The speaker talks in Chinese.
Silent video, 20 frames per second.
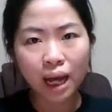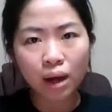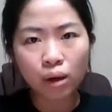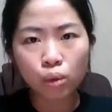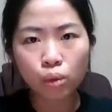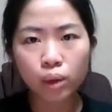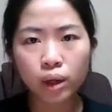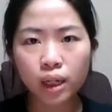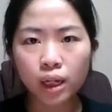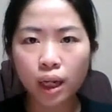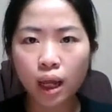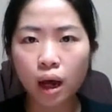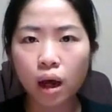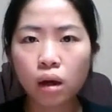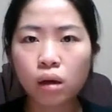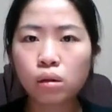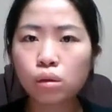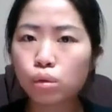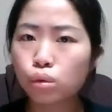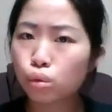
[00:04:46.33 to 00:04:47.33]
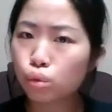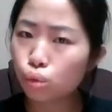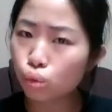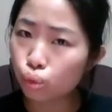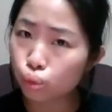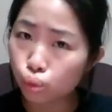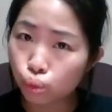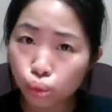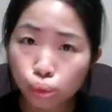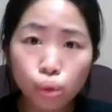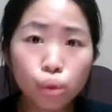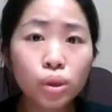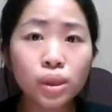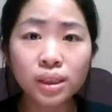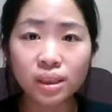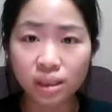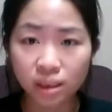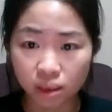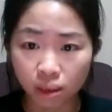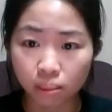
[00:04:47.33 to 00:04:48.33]
大灰狼无
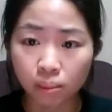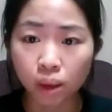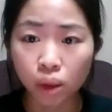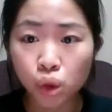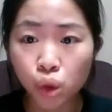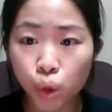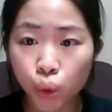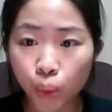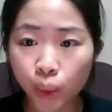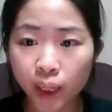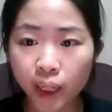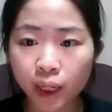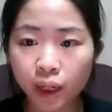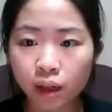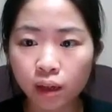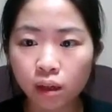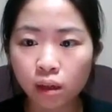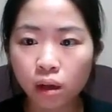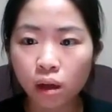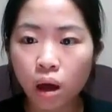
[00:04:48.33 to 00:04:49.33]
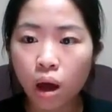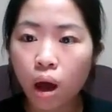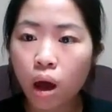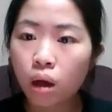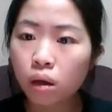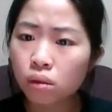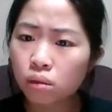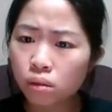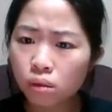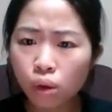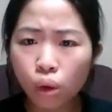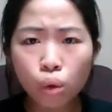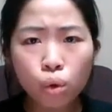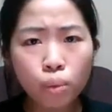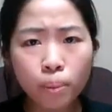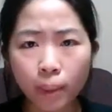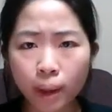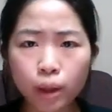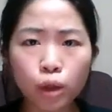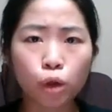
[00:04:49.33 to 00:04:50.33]
论怎么吹，
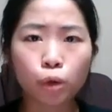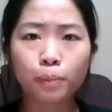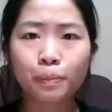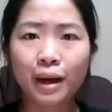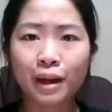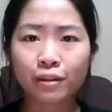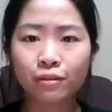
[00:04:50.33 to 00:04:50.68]
都没有